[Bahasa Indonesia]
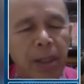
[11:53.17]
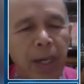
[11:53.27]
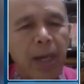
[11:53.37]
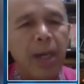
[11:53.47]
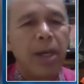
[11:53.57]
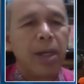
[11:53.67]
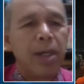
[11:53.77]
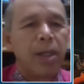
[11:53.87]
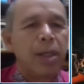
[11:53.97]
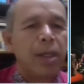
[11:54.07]
Nah, ya.
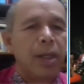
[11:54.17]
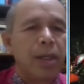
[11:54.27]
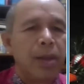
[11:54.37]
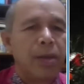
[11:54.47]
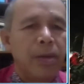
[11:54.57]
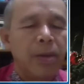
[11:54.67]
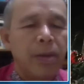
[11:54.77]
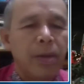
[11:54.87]
itu.